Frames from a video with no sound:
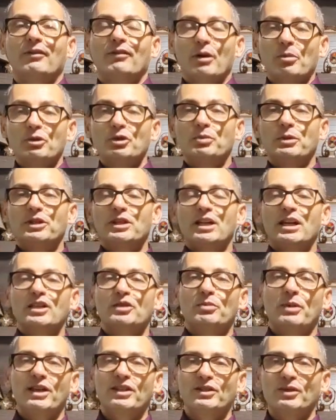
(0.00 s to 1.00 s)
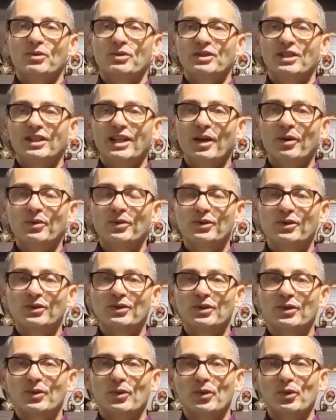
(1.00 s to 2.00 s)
Vamos pedir as bênçãos de Deus?